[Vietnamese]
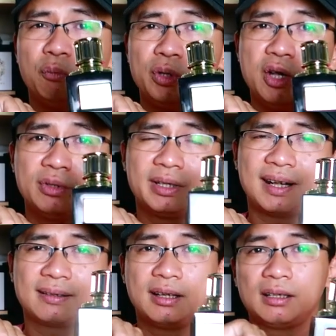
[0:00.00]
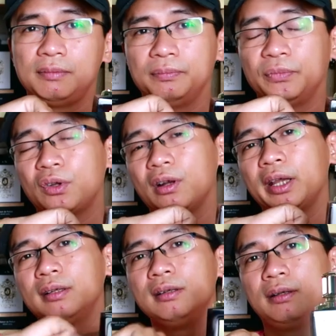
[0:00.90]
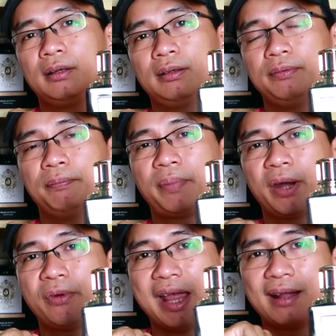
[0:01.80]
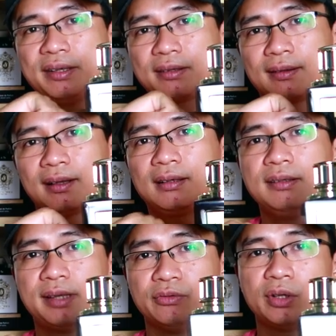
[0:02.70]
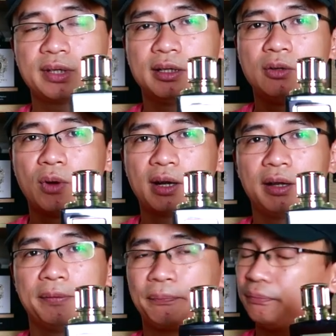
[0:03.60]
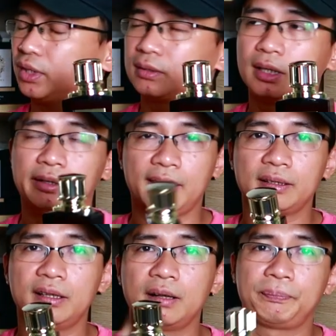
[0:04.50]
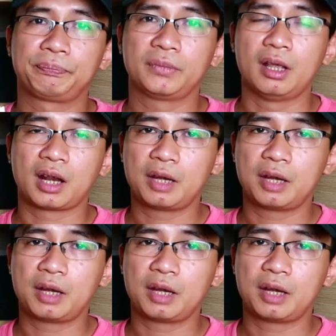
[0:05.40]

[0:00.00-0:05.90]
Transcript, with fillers: một điều rất là đáng tiếc là nó lại ngừng, Perry Ellis đã ngừng sản xuất chai nước hoa này, rất là đáng tiếc. Hiện